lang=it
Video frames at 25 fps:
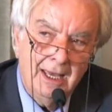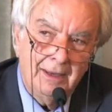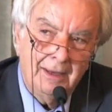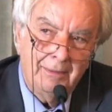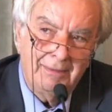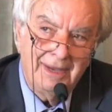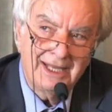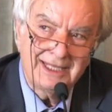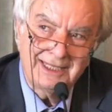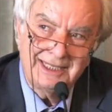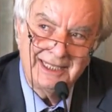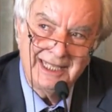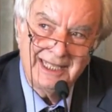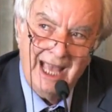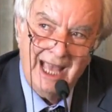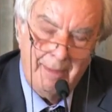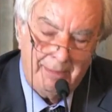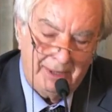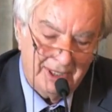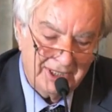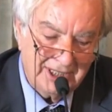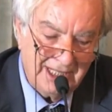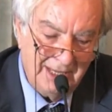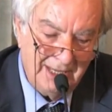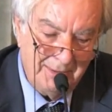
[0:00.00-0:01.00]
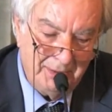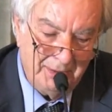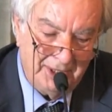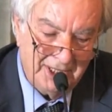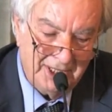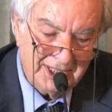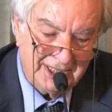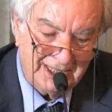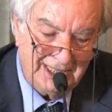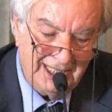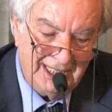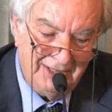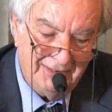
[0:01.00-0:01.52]
Bastia, per esempio, che
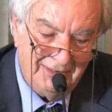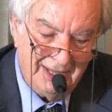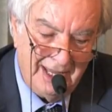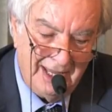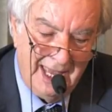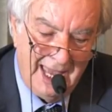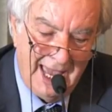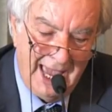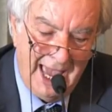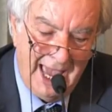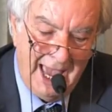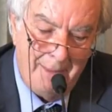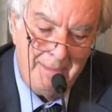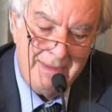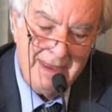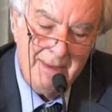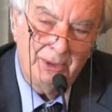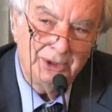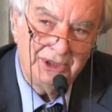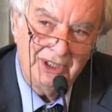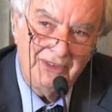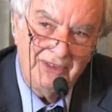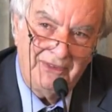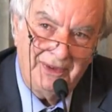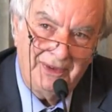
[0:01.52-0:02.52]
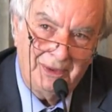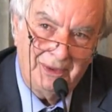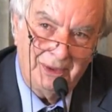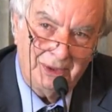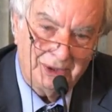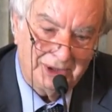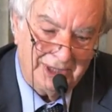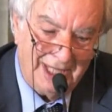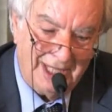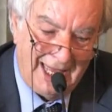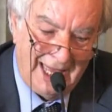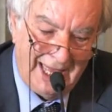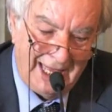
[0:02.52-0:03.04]
scrive abbiamo
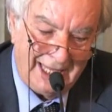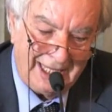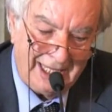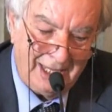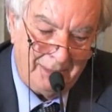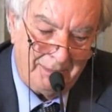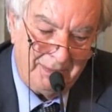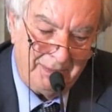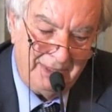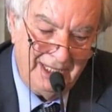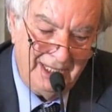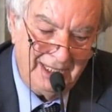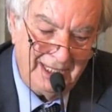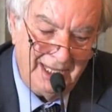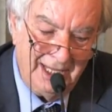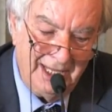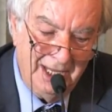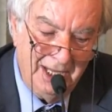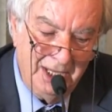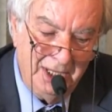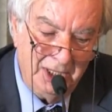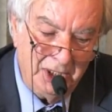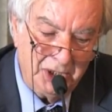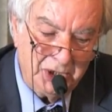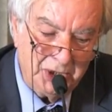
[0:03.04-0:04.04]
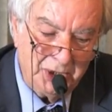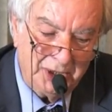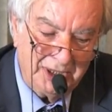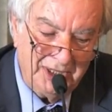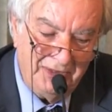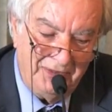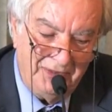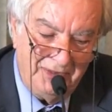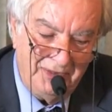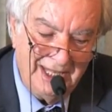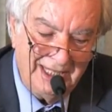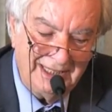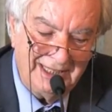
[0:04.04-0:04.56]
difficoltà a capire ciò
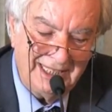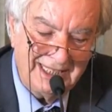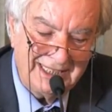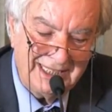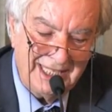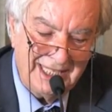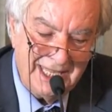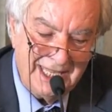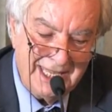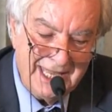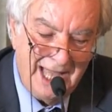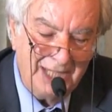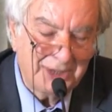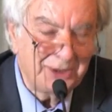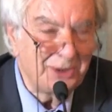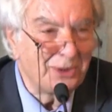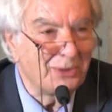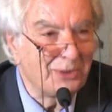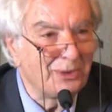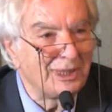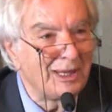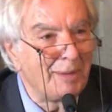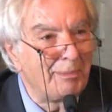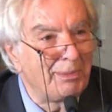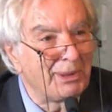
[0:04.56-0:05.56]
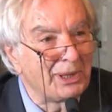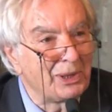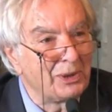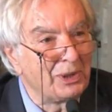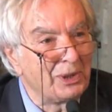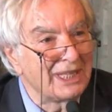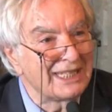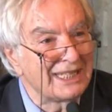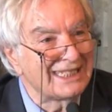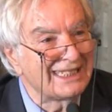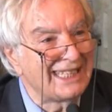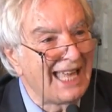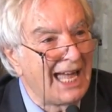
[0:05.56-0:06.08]
che viene disegnato con la
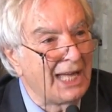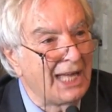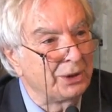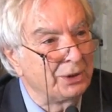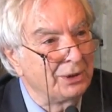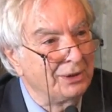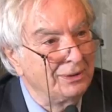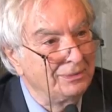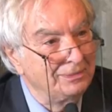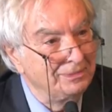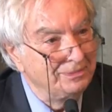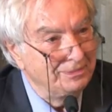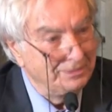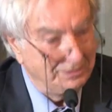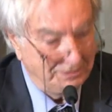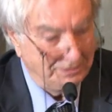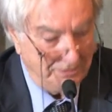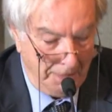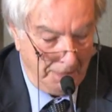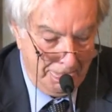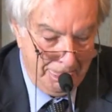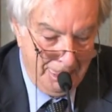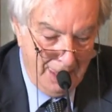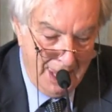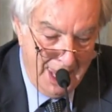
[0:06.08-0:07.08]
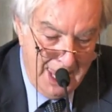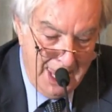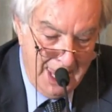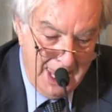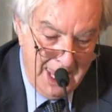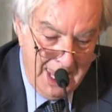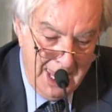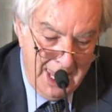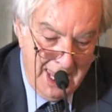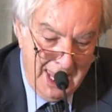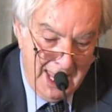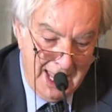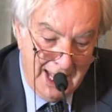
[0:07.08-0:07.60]
parola Stato.
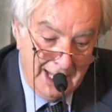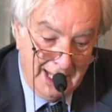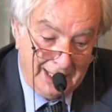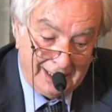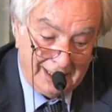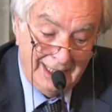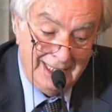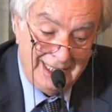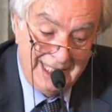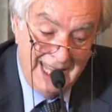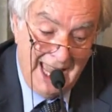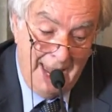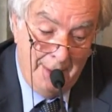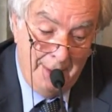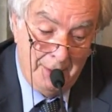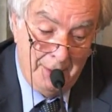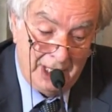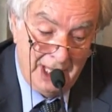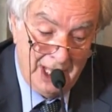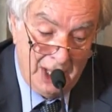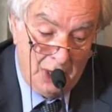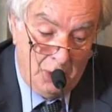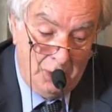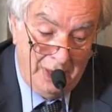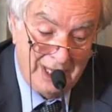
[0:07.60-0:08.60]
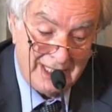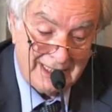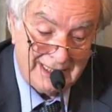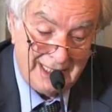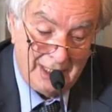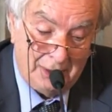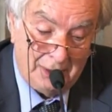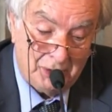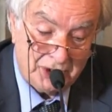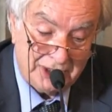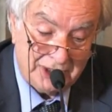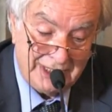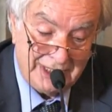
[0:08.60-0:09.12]
Crediamo che in
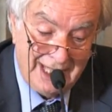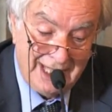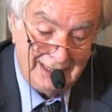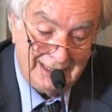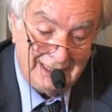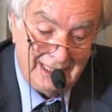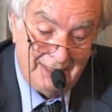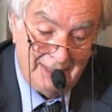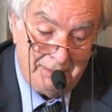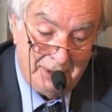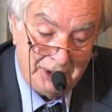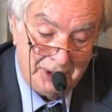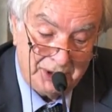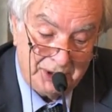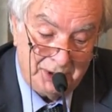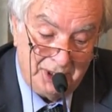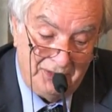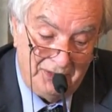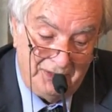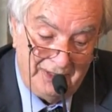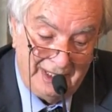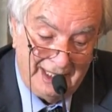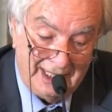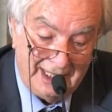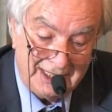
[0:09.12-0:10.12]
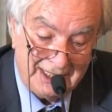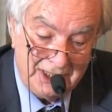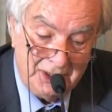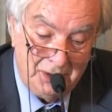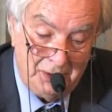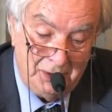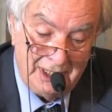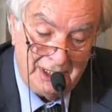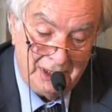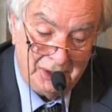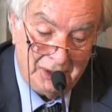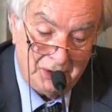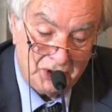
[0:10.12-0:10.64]
questa costante
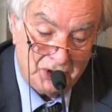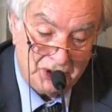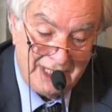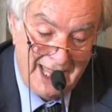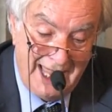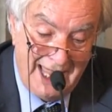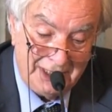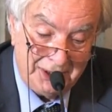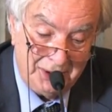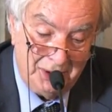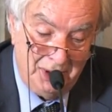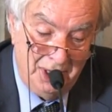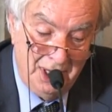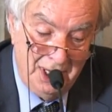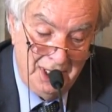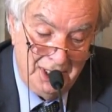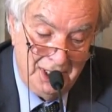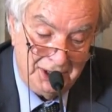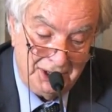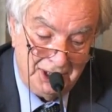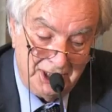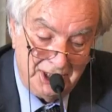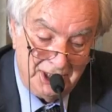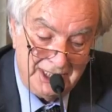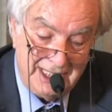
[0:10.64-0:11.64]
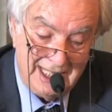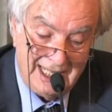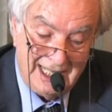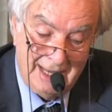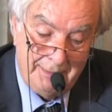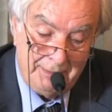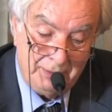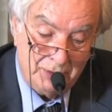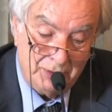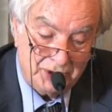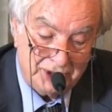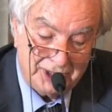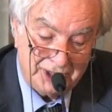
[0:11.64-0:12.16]
personificazione dello Stato ci sia
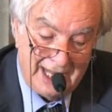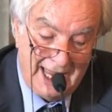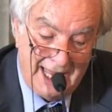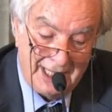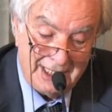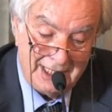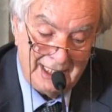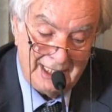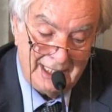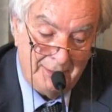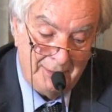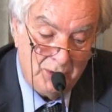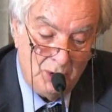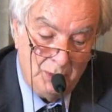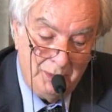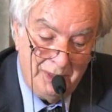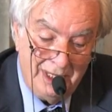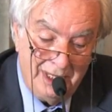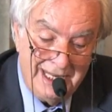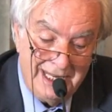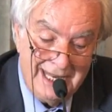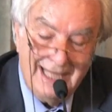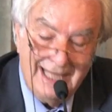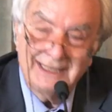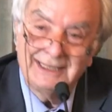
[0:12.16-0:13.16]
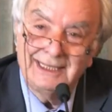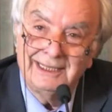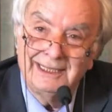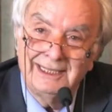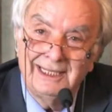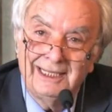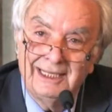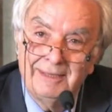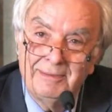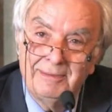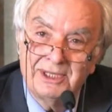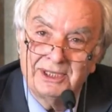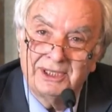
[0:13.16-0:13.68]
la più strana, la più umiliante
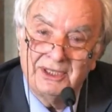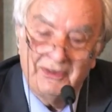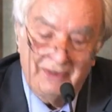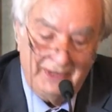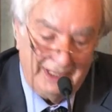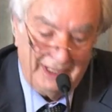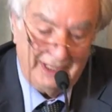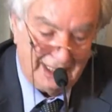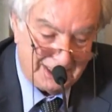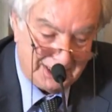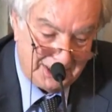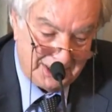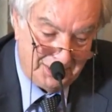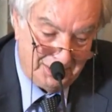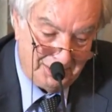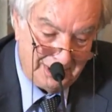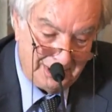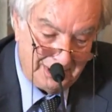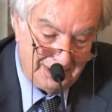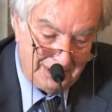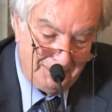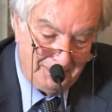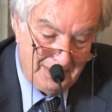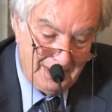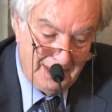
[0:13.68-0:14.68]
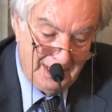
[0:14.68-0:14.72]
delle mistificazioni.